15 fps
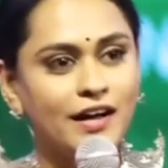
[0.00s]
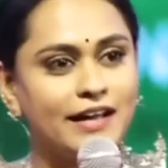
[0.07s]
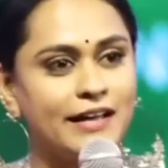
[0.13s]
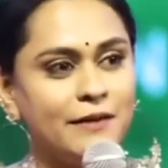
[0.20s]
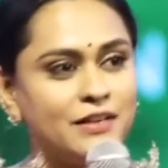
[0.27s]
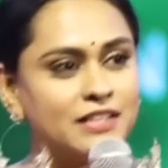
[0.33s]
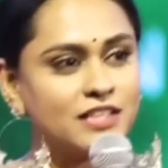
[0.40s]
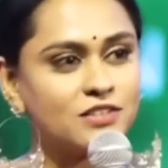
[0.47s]

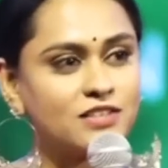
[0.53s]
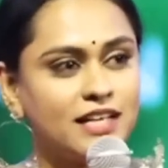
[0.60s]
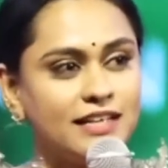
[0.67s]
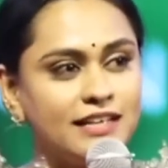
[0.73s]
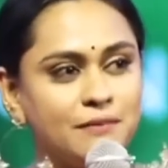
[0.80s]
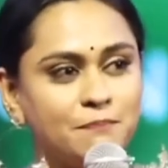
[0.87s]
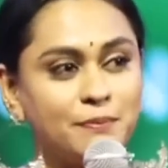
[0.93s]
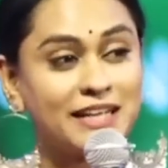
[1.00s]
ఏమంటారు దాన్ని
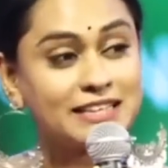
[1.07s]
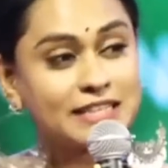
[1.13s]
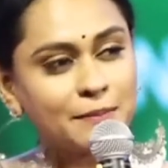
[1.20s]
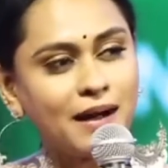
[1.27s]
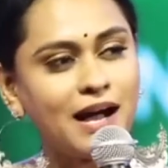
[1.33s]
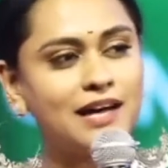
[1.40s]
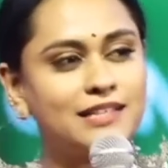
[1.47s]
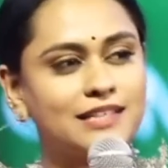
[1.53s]
ప్రతిభ
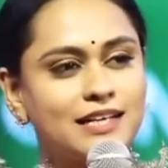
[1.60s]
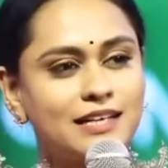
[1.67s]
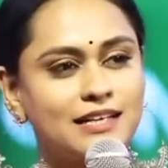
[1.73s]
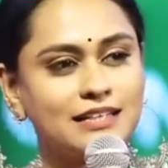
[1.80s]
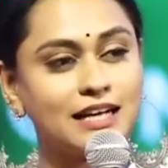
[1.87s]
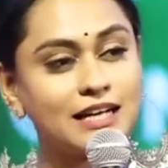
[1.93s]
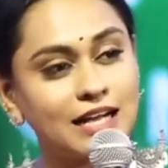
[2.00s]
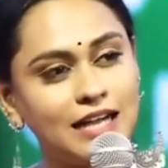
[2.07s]
అంటారు
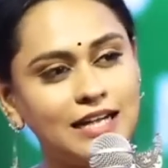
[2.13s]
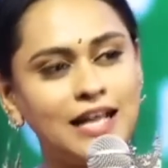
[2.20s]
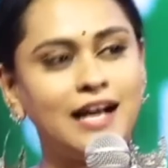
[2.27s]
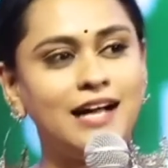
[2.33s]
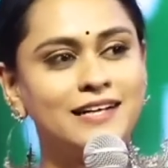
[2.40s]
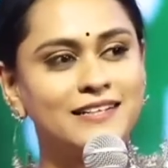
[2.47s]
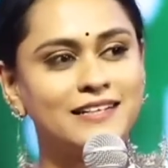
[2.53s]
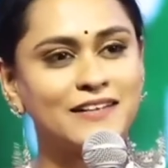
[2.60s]
కదా కళ
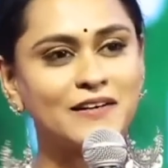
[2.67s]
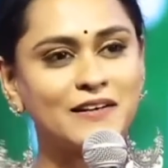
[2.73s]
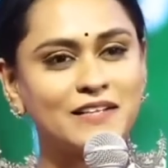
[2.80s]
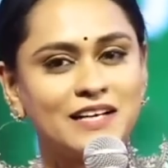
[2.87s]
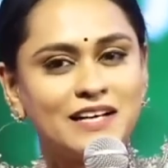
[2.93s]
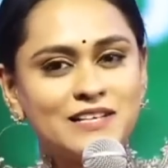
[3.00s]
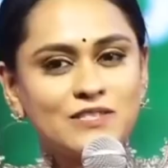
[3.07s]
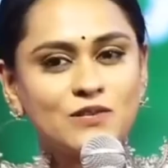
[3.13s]
అంటారు కదా
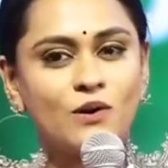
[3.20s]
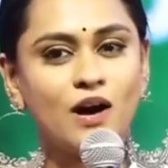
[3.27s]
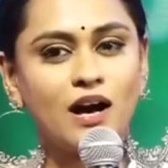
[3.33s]
సో